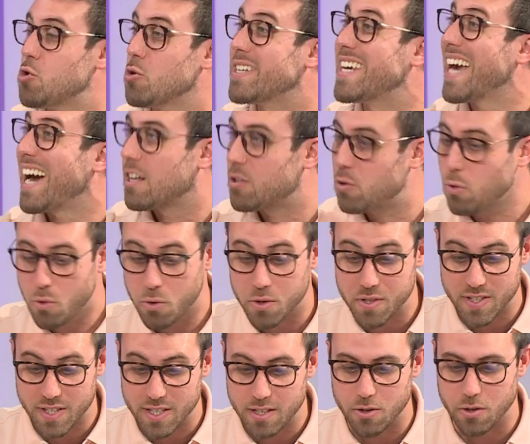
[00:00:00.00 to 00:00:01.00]
carton
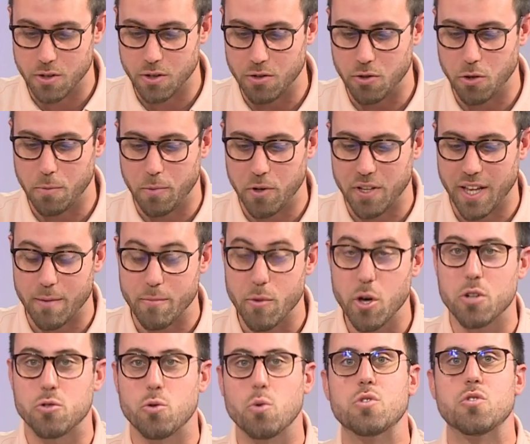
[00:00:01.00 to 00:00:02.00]
aussi
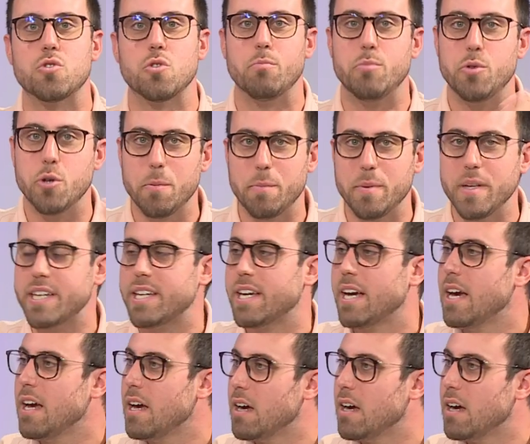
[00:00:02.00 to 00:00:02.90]
d'Oppenheimer, donc ce biopic